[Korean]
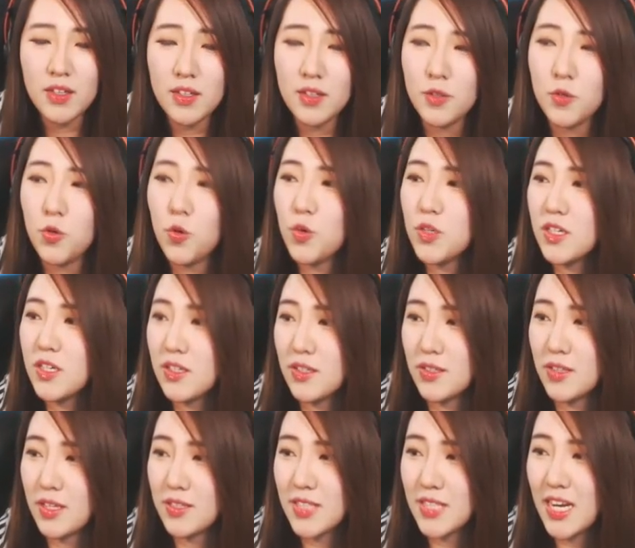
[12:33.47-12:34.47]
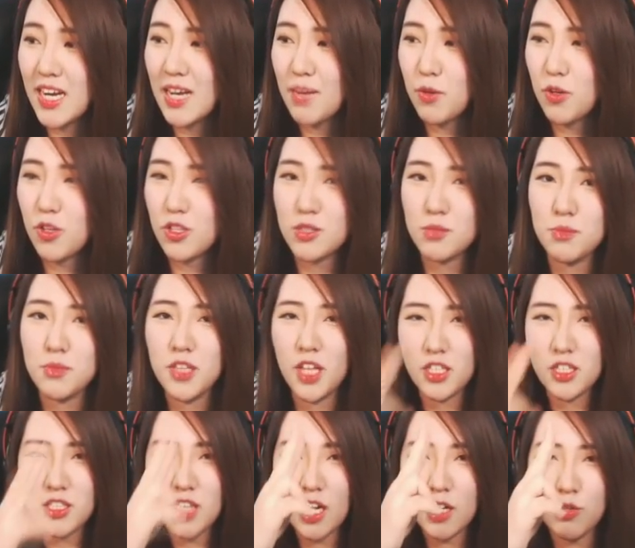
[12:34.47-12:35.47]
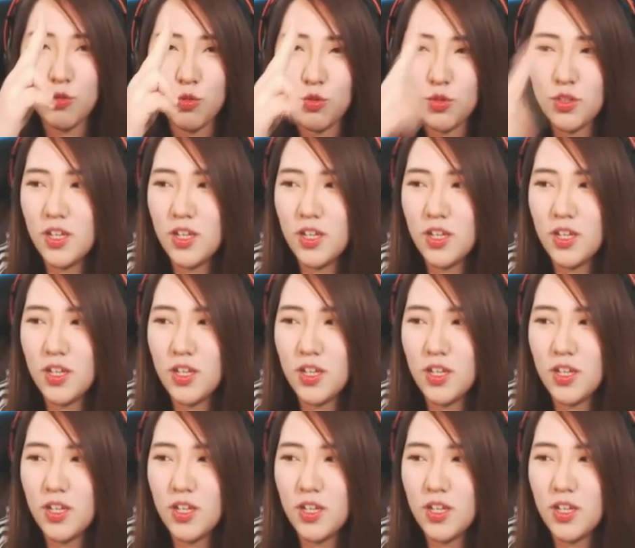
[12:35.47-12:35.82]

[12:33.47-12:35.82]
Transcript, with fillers: 꼬를 그냥 잘라버렸습니다 싹둑